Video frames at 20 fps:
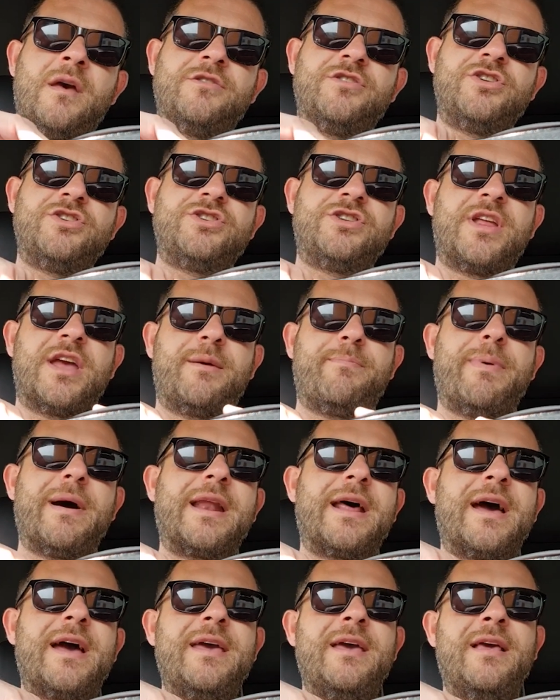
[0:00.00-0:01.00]
a gente tem que
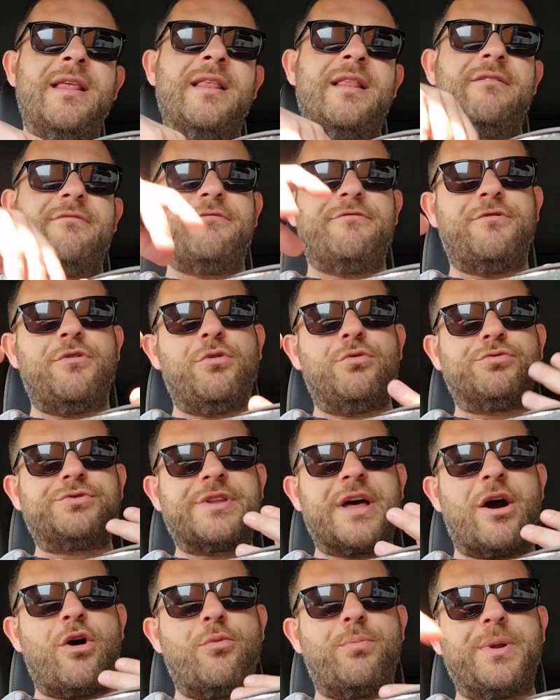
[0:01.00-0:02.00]
parar e
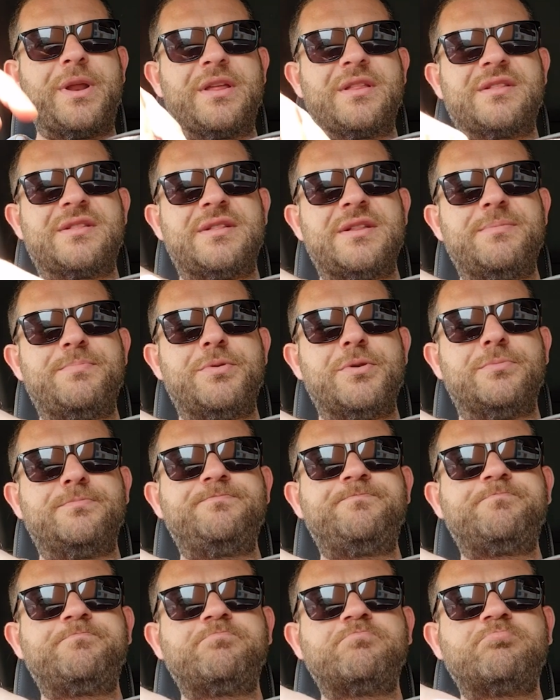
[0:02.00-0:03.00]
voltar ao princípio
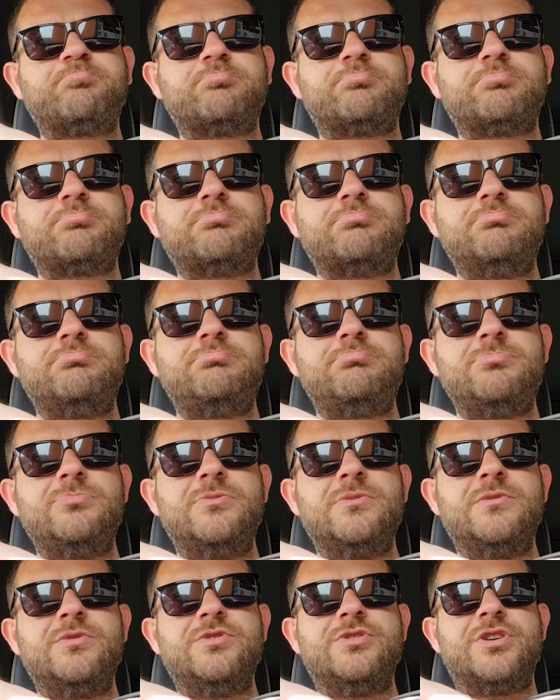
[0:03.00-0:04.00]

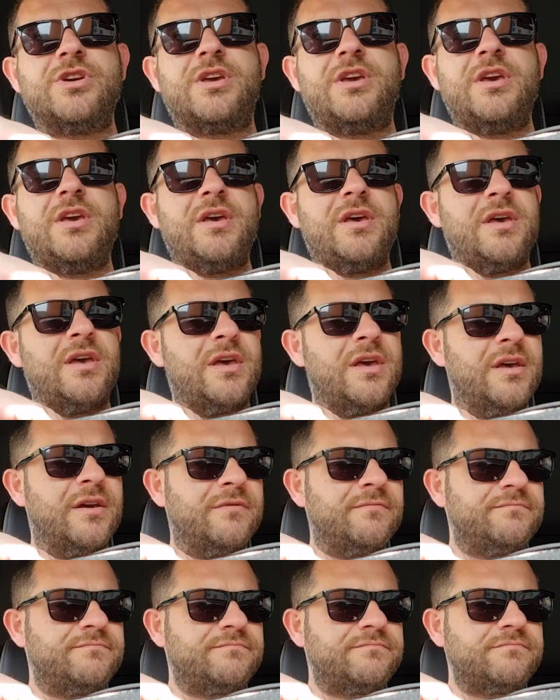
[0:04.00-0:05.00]
de que